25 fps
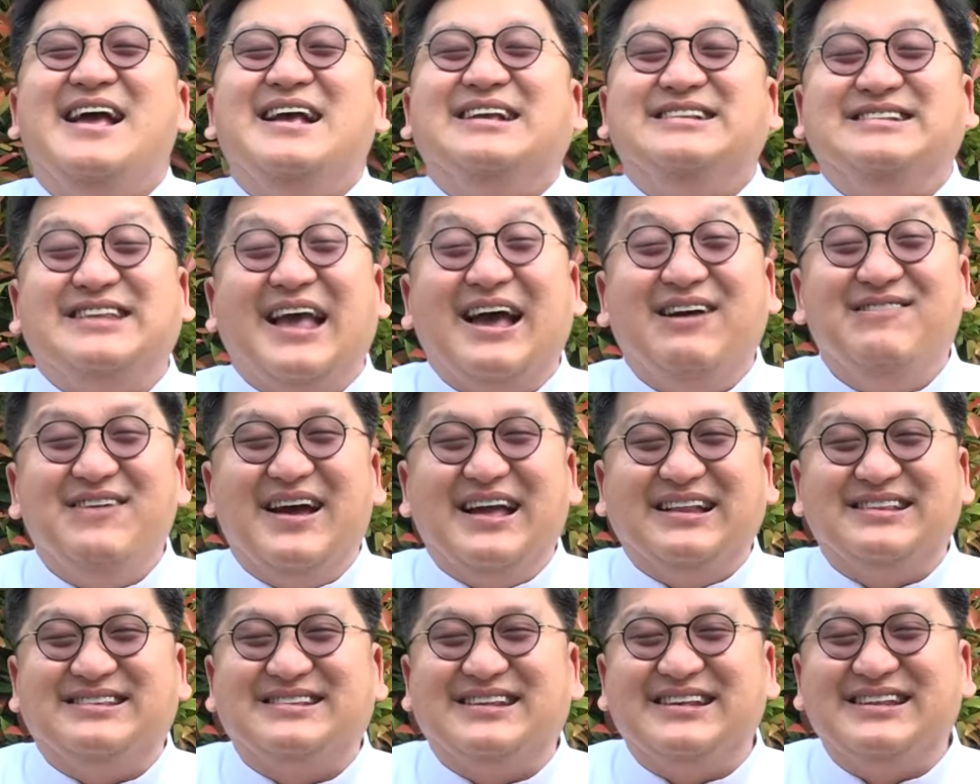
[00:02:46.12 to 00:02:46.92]

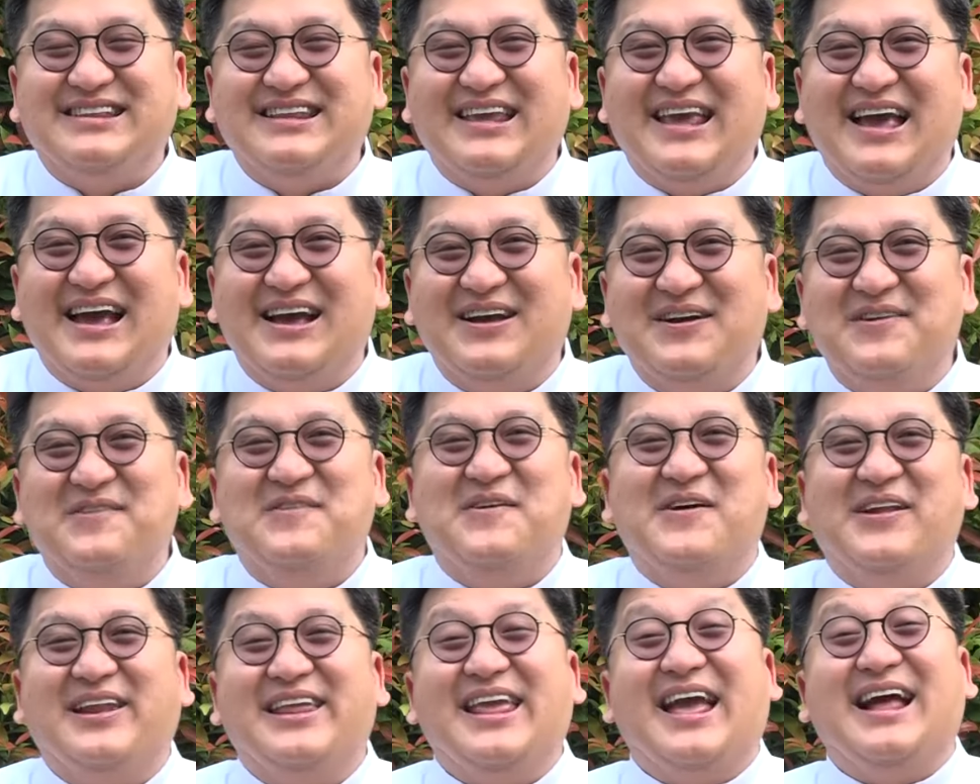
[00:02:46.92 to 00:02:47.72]
Sahabat setia
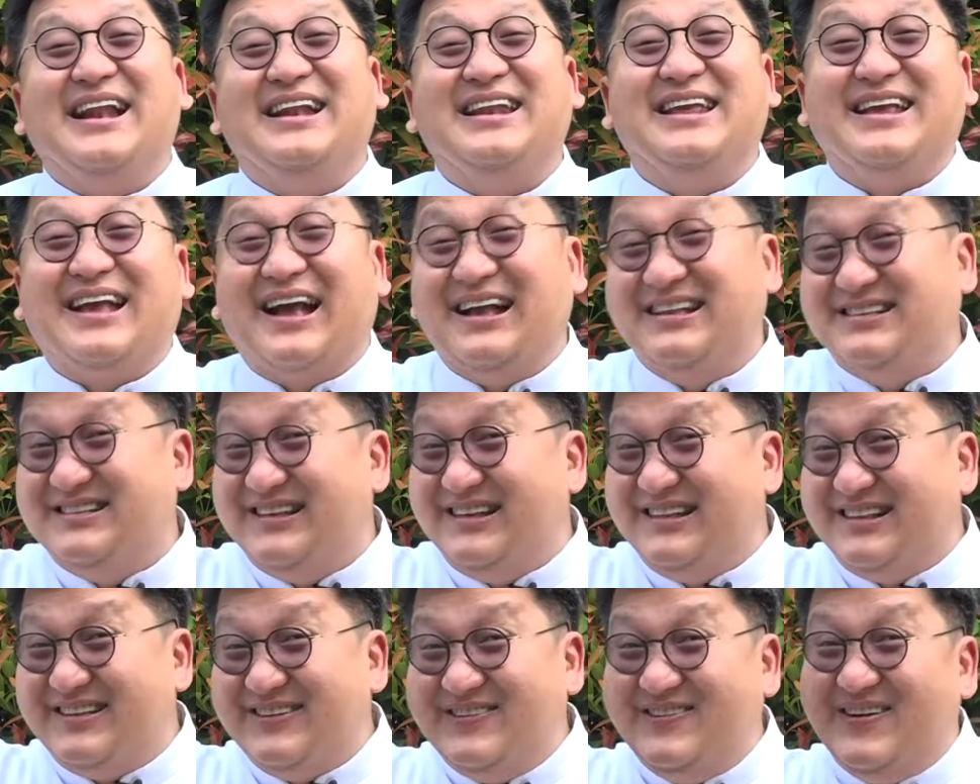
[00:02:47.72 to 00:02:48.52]
gowor yang
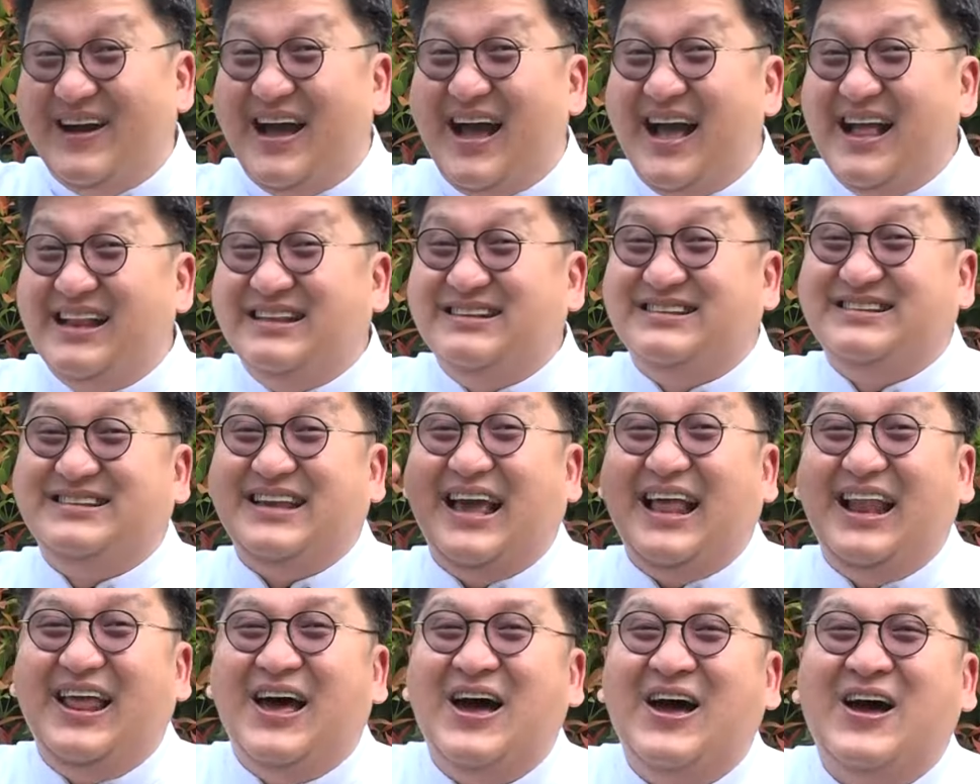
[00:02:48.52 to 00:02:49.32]
dikasih Tuhan,
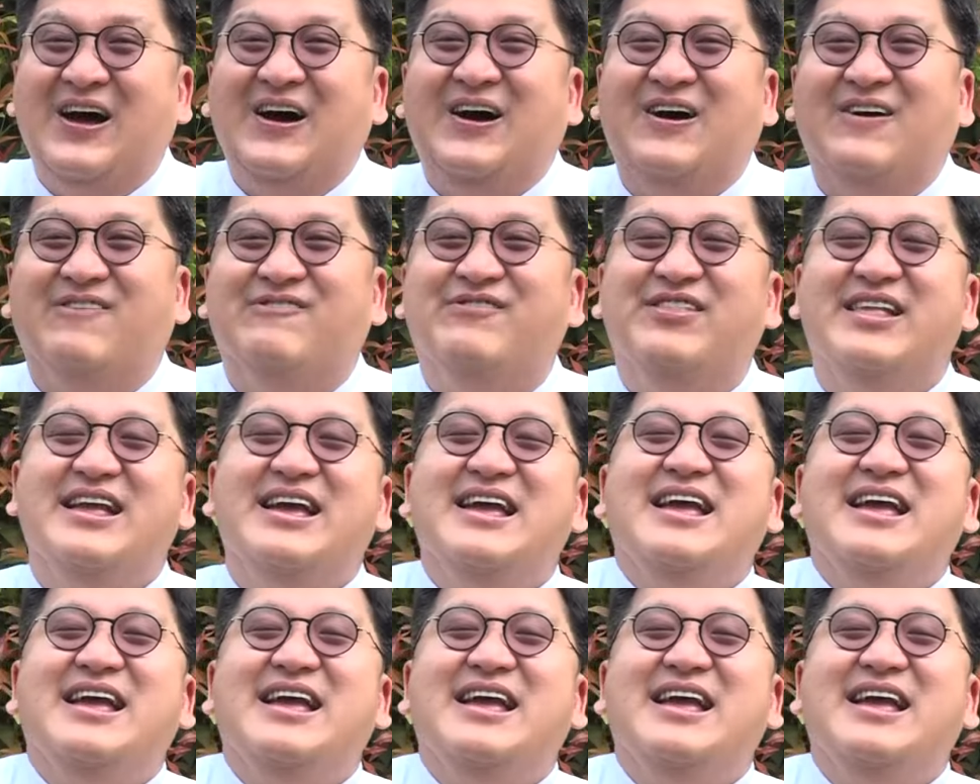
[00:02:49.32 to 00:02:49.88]
shalom.